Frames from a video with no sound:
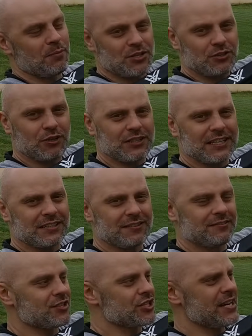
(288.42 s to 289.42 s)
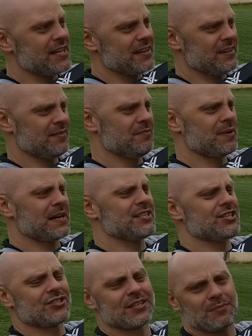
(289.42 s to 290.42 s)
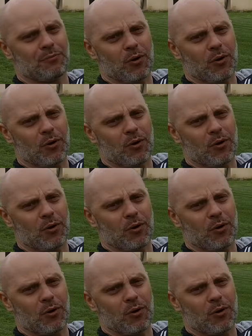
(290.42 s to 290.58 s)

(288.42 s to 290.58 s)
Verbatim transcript: с пистолетом, ружьем или карабином